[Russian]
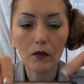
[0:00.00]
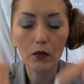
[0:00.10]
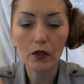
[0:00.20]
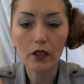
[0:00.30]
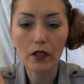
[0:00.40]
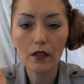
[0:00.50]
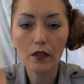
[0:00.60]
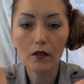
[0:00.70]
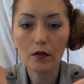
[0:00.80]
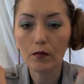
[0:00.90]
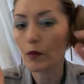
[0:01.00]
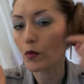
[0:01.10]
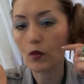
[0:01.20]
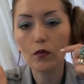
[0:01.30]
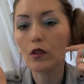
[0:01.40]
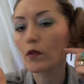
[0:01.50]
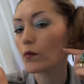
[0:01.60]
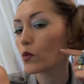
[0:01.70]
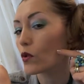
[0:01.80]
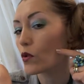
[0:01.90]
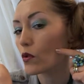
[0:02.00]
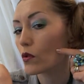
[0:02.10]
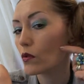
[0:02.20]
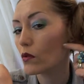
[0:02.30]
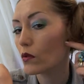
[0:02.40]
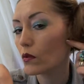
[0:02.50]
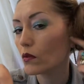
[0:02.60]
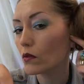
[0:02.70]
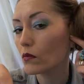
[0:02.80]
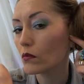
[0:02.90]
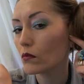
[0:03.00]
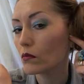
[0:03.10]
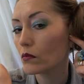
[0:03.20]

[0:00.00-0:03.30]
Вот эти попробовала под скулу.